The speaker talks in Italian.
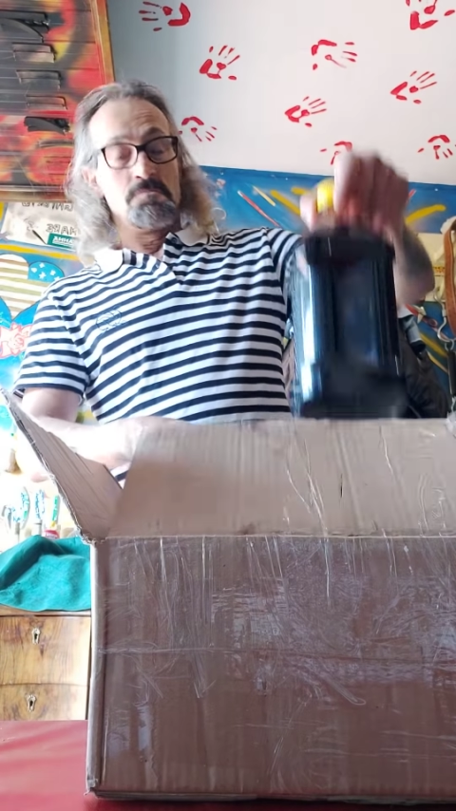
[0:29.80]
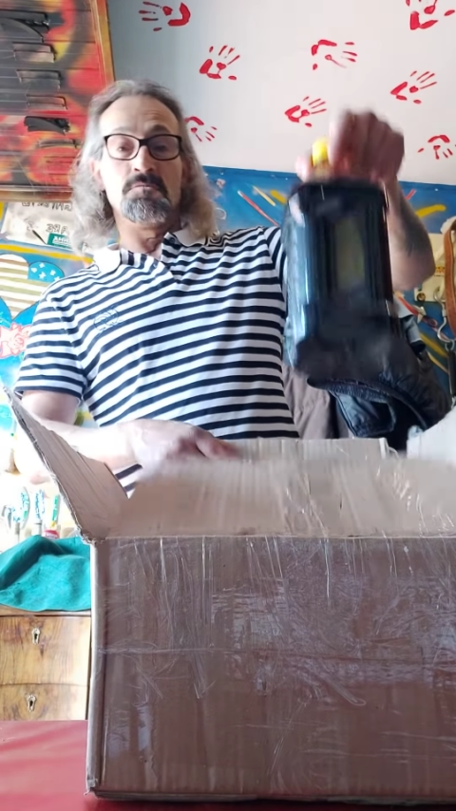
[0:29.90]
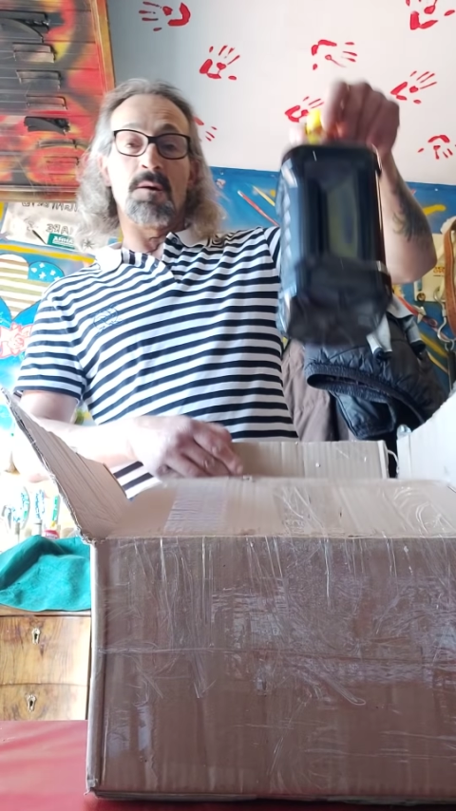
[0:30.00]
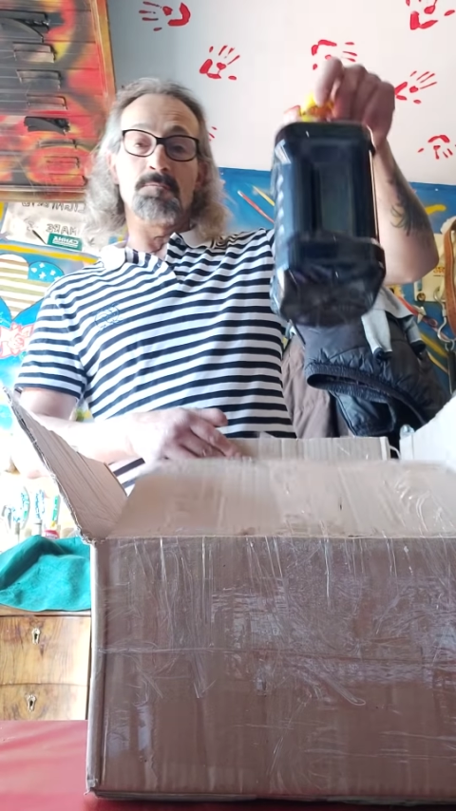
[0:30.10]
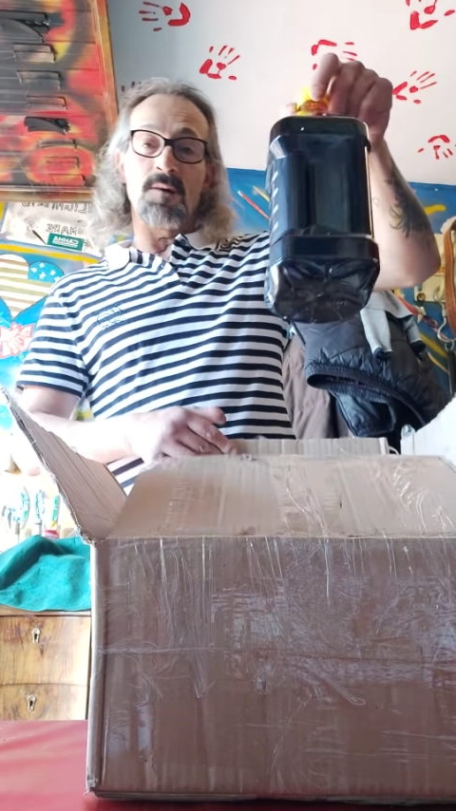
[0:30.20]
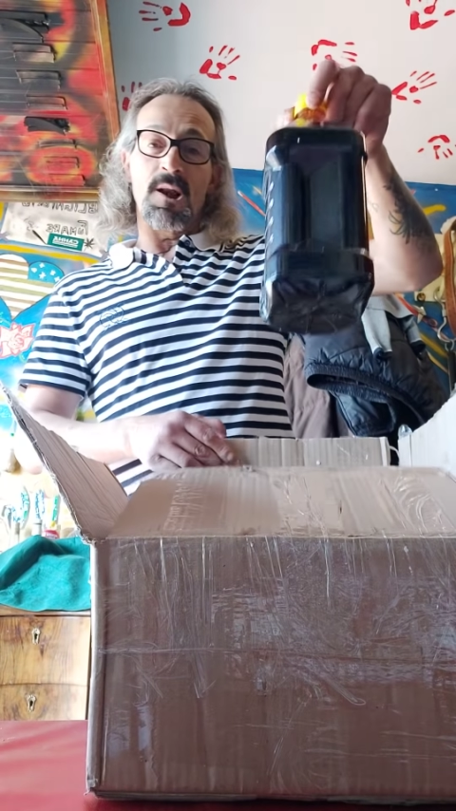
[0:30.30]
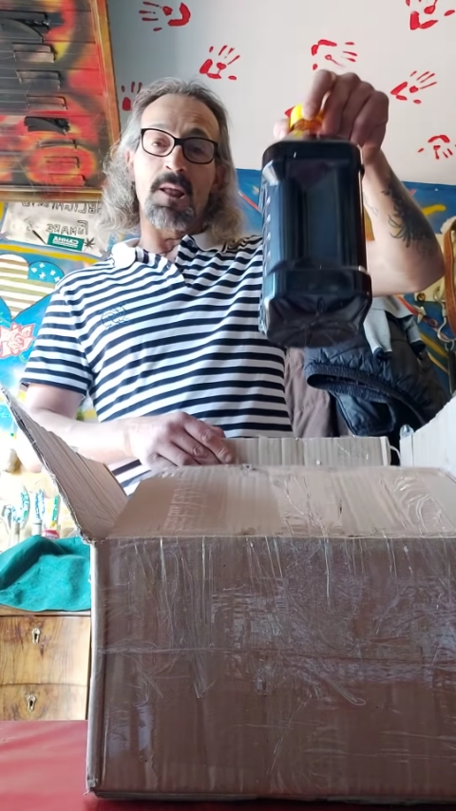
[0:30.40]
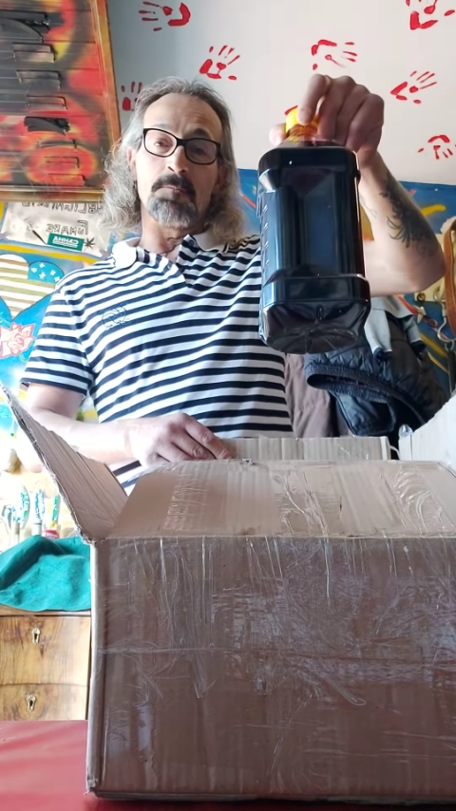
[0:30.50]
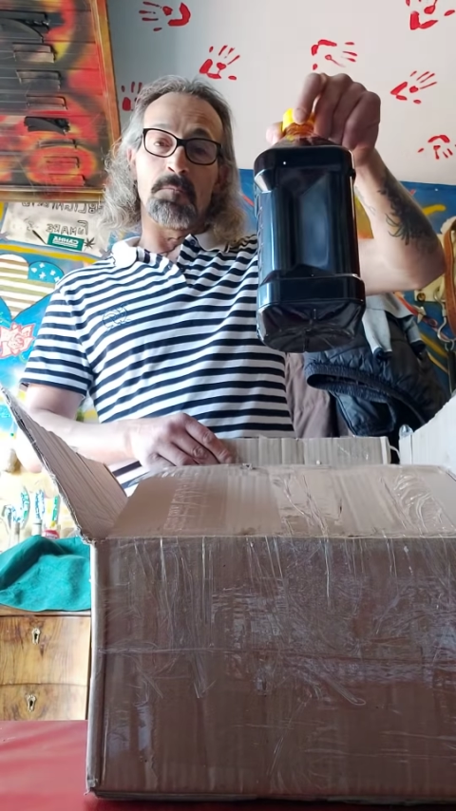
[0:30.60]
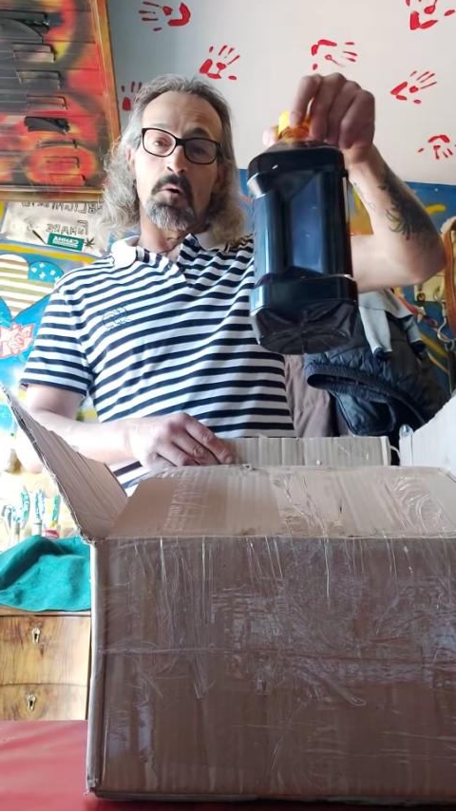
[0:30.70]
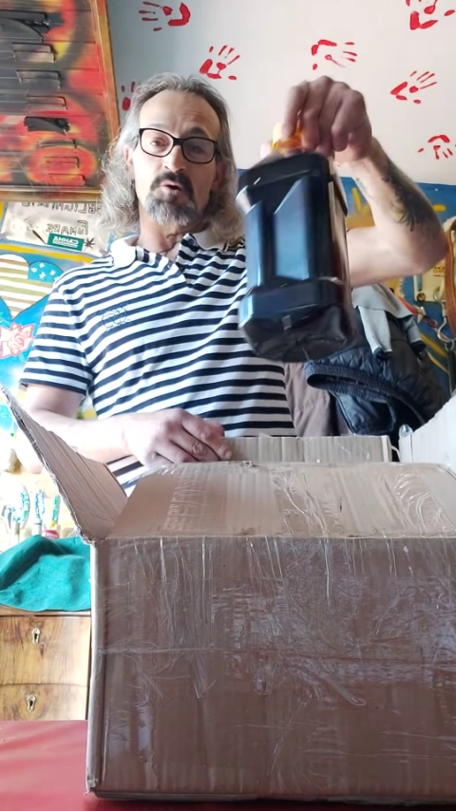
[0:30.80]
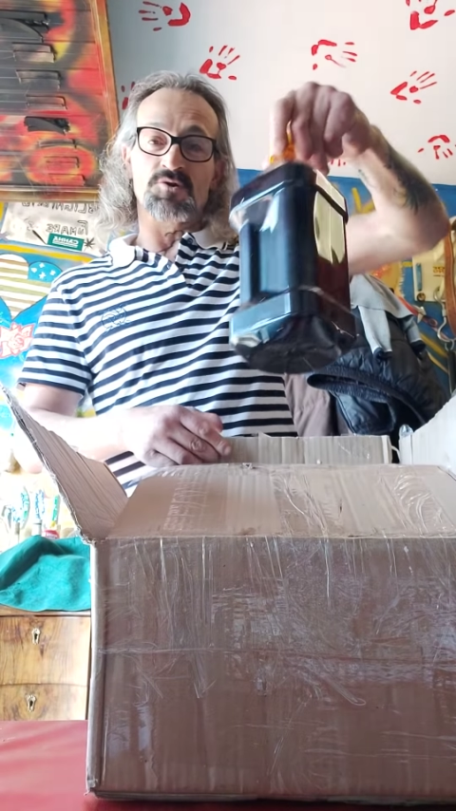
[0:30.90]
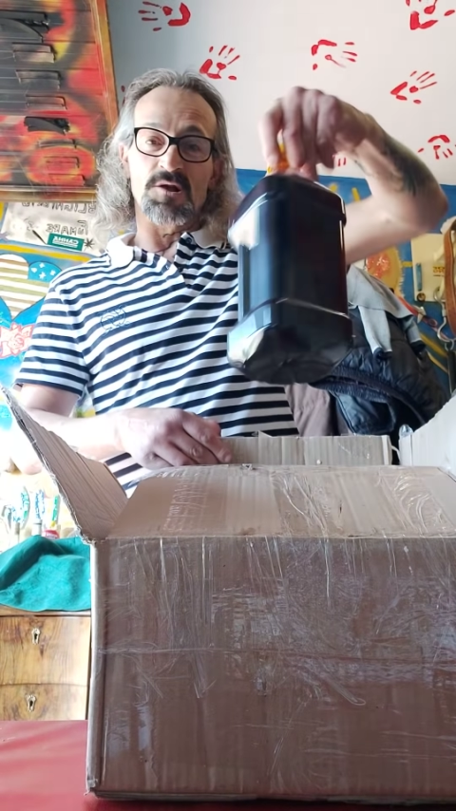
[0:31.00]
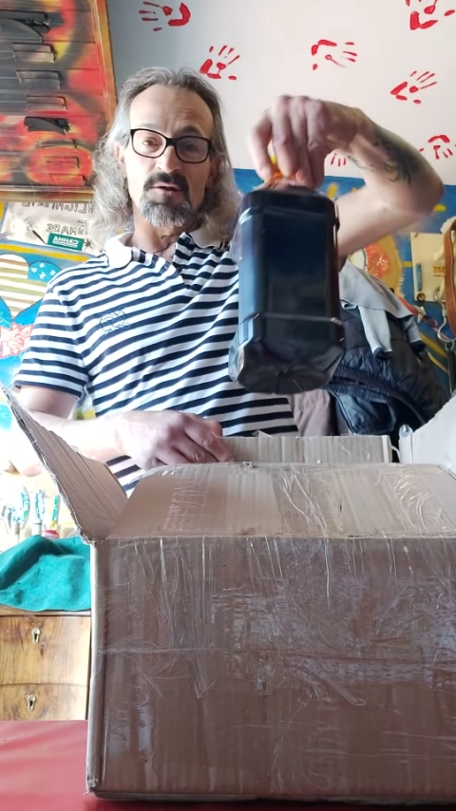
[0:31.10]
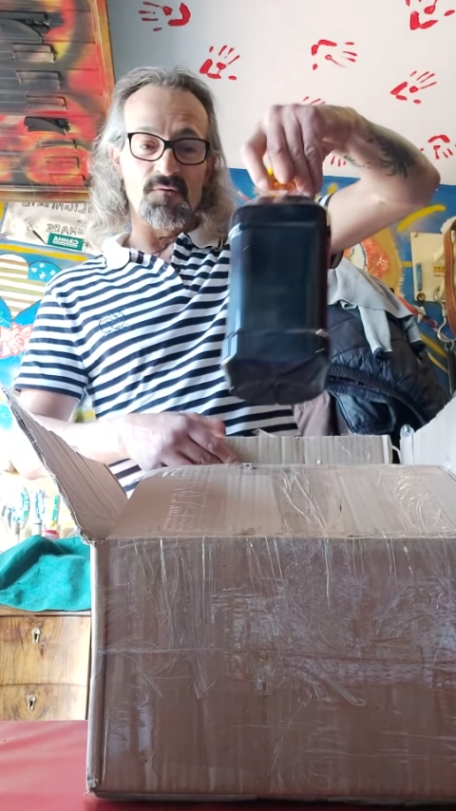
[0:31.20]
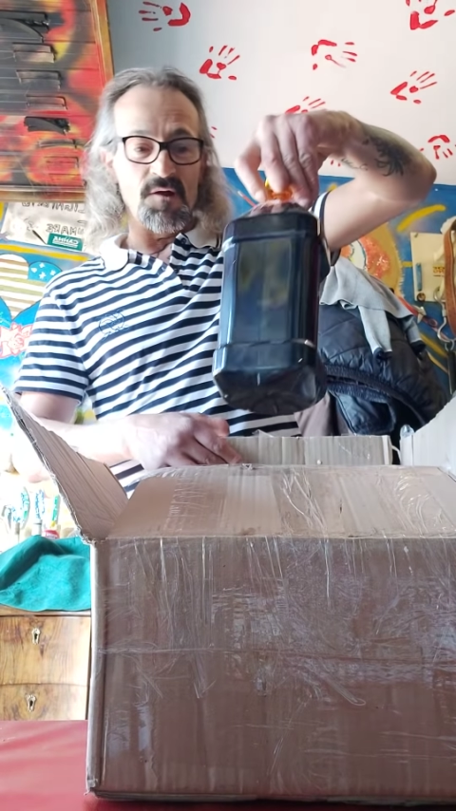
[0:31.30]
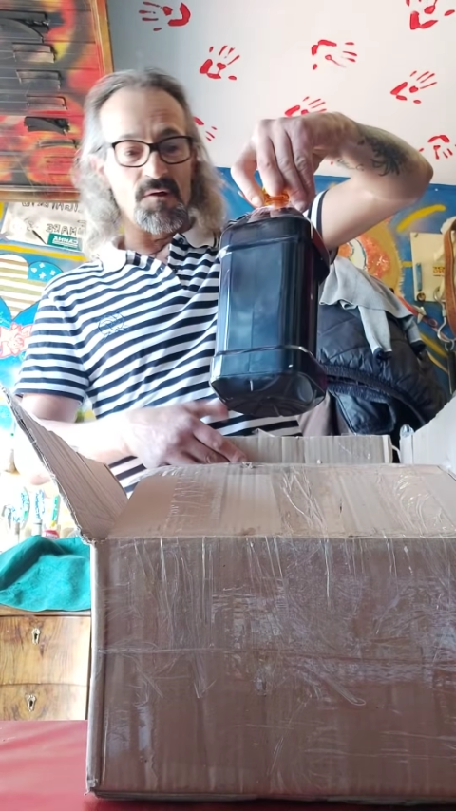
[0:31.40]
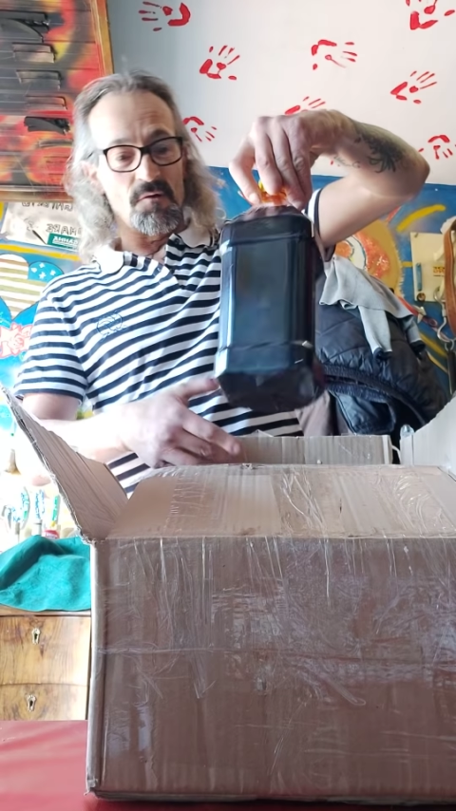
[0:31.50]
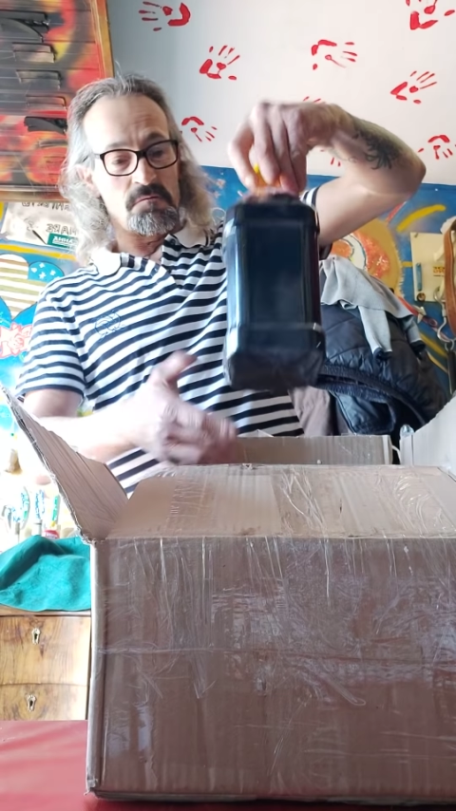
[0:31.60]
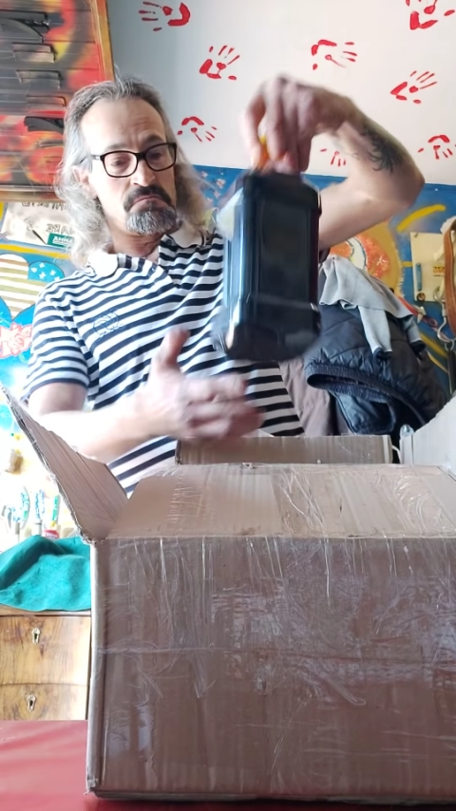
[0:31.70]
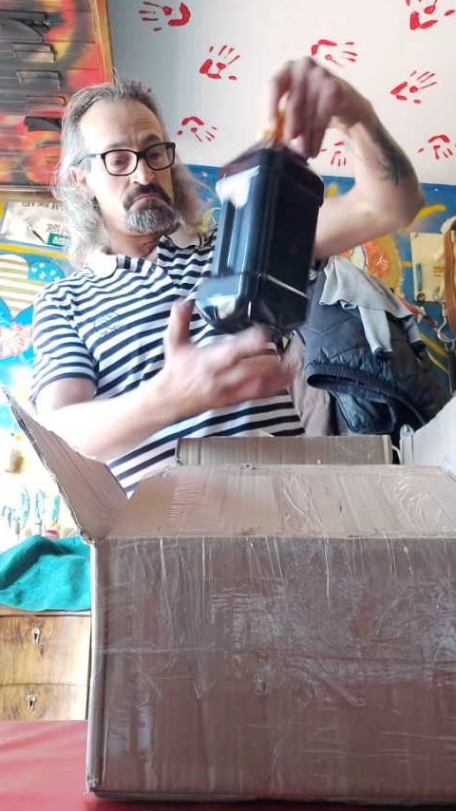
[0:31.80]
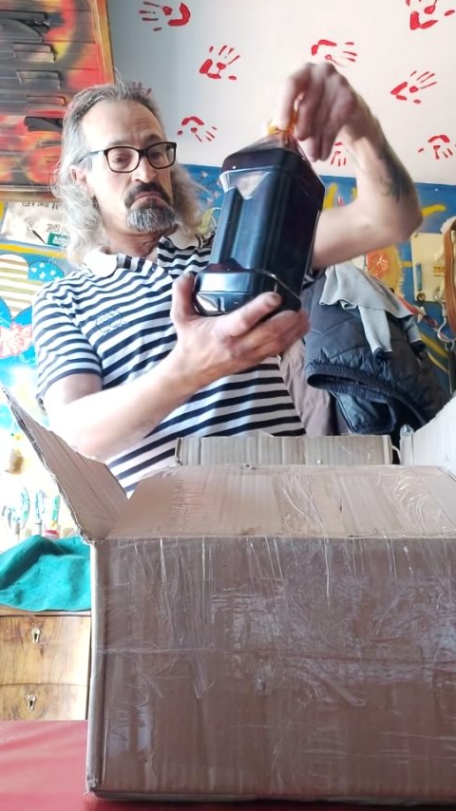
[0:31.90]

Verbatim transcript: una bella boccia di vino,